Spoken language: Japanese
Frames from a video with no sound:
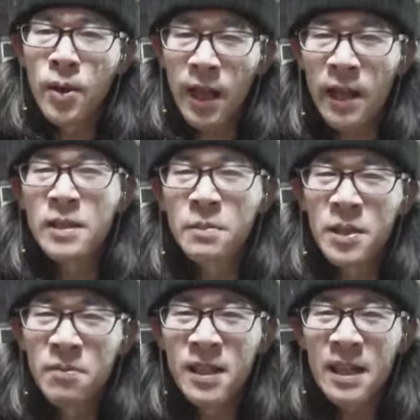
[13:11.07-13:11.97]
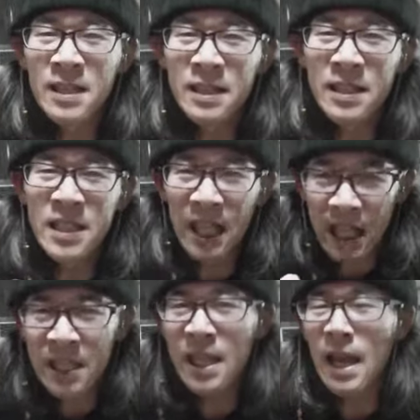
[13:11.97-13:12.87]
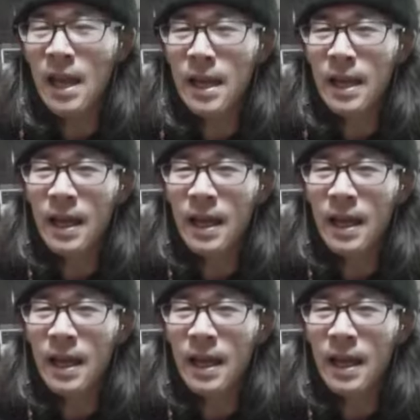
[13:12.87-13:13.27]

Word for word: ね自分が設計して